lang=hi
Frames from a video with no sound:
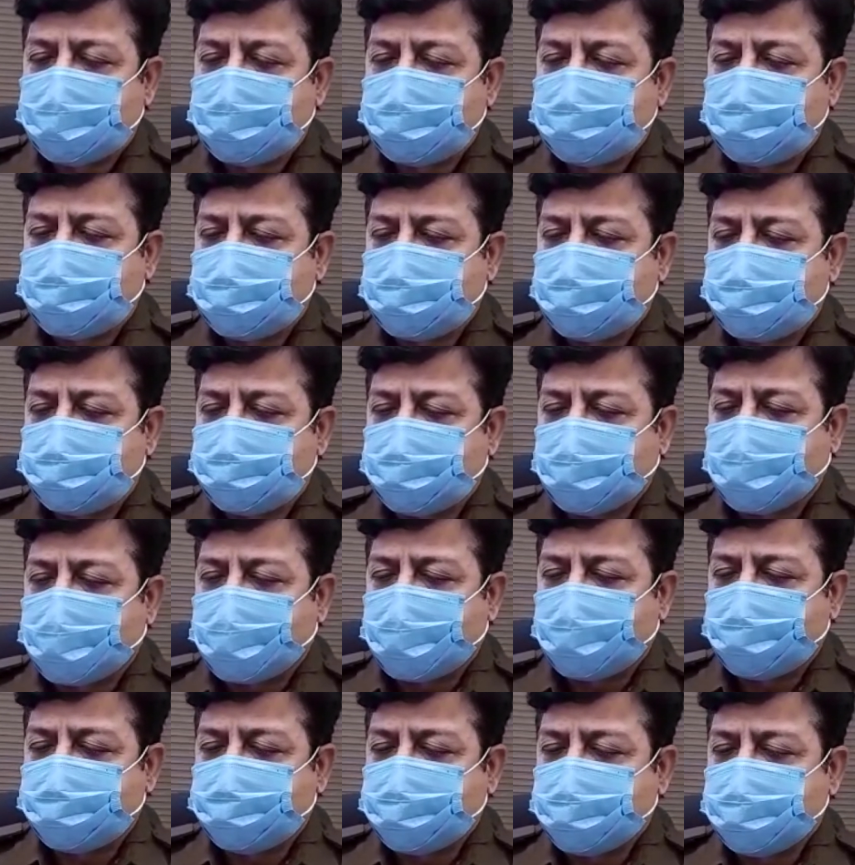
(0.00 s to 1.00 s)
तो ये जो
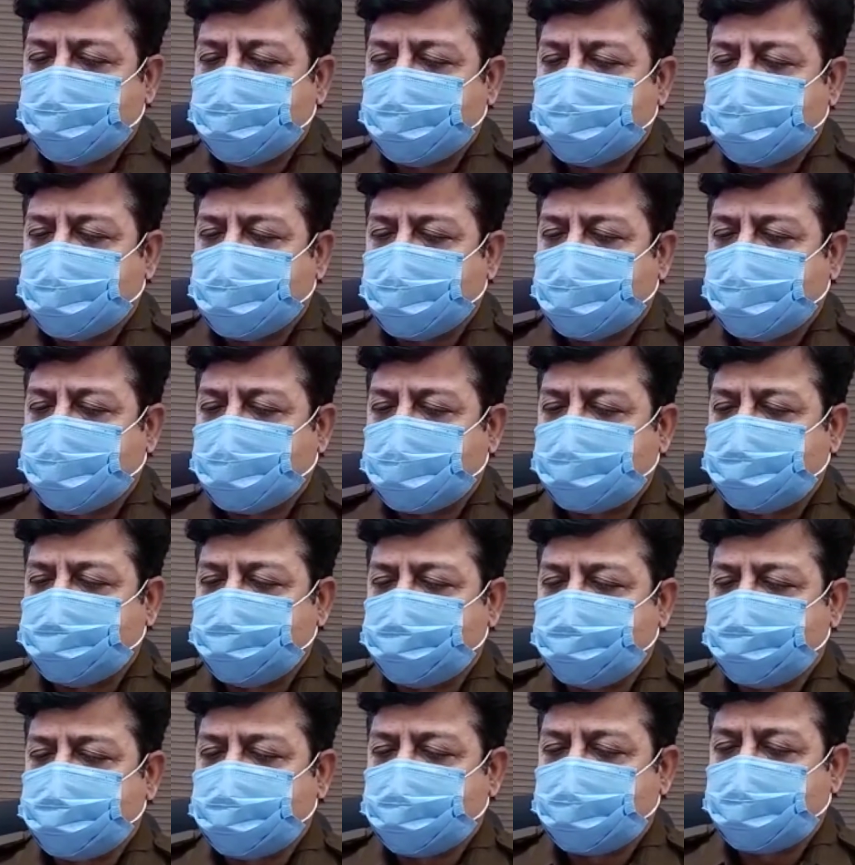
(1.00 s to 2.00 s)
आरोपी
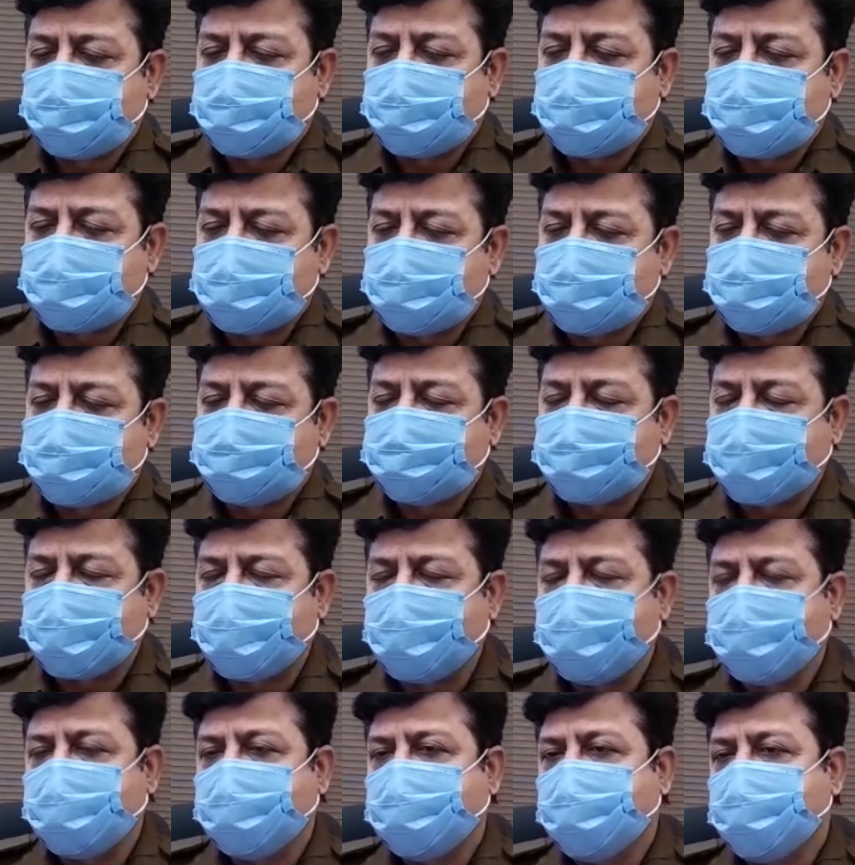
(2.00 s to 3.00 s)
अर्जुन निक्की और
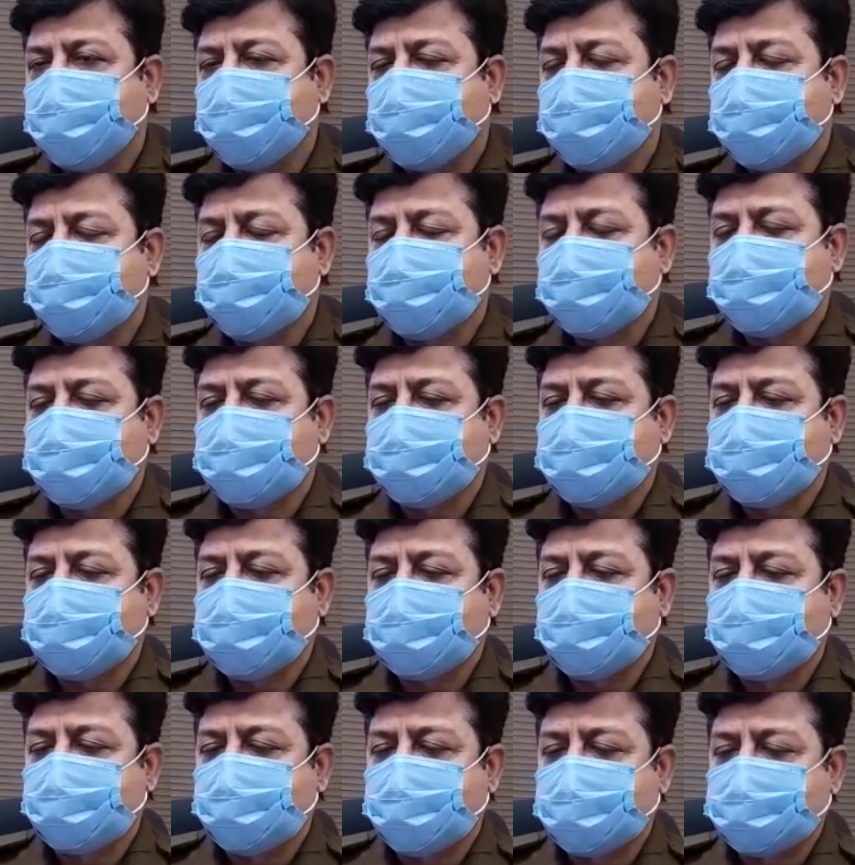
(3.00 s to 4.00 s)
साहिल हैं इन्होंने
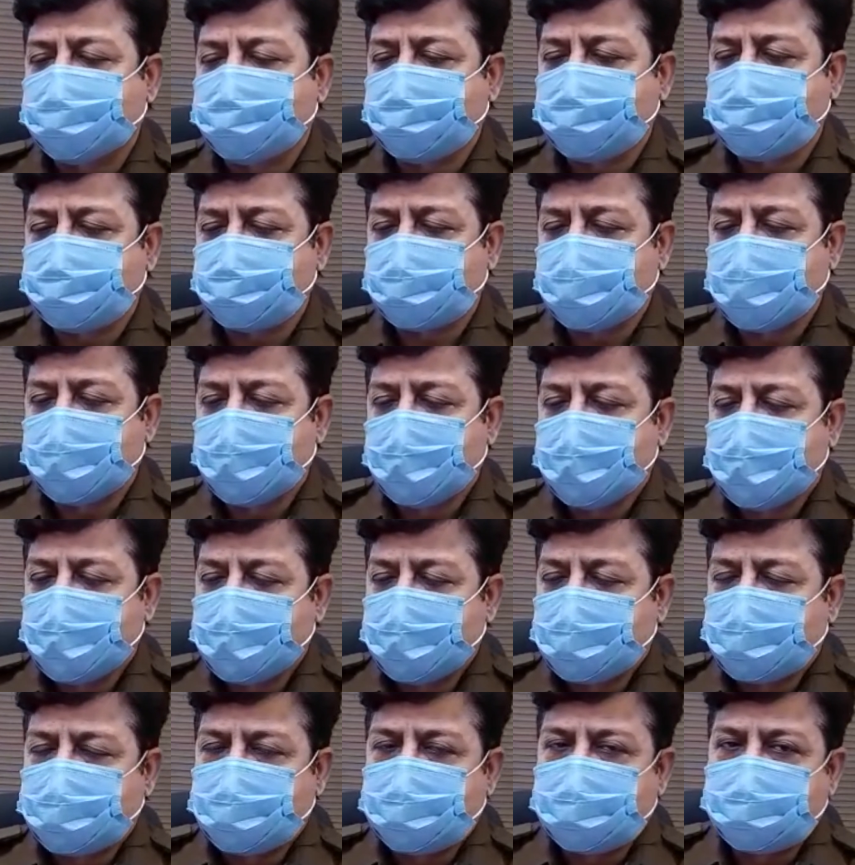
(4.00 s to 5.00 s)
वहाँ जो
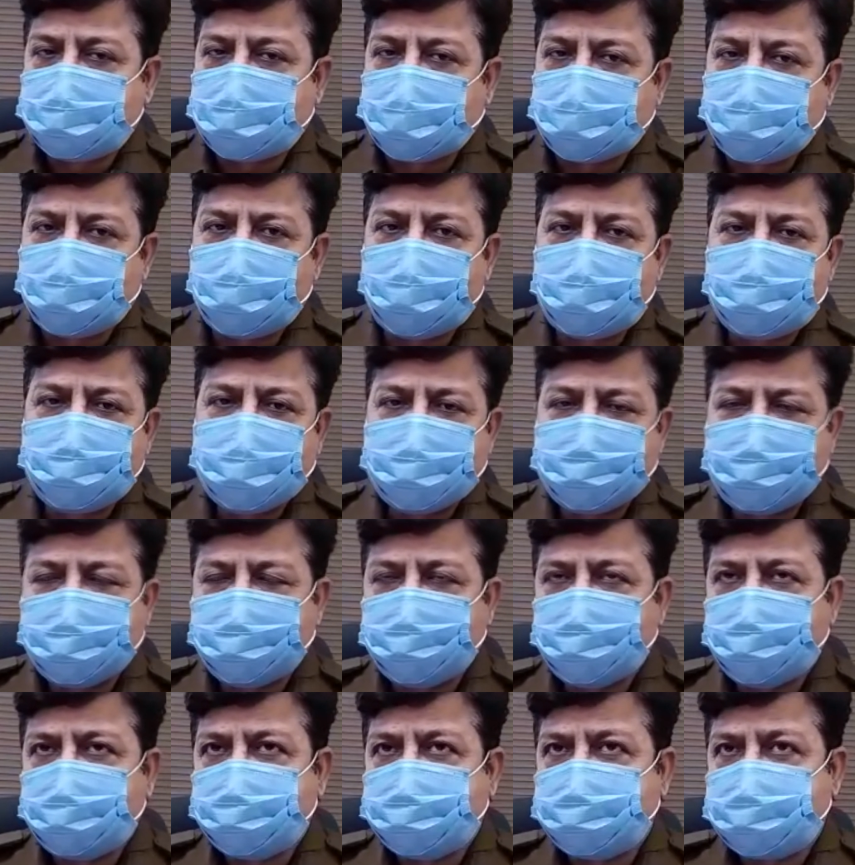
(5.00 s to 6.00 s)
तंदूर में
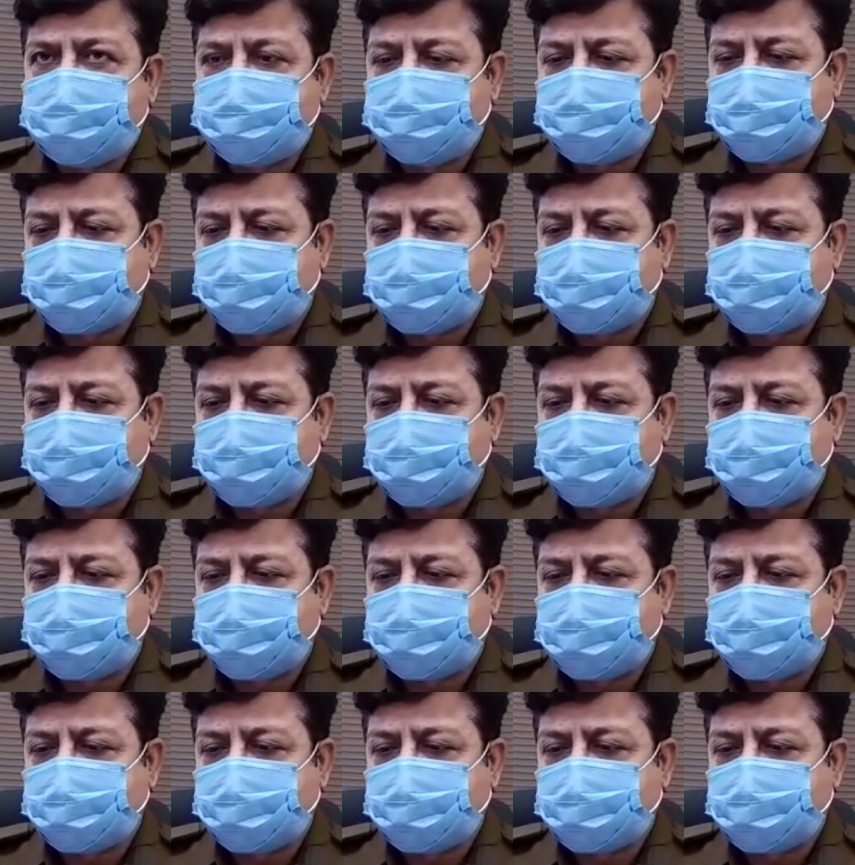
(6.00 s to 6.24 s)
से जो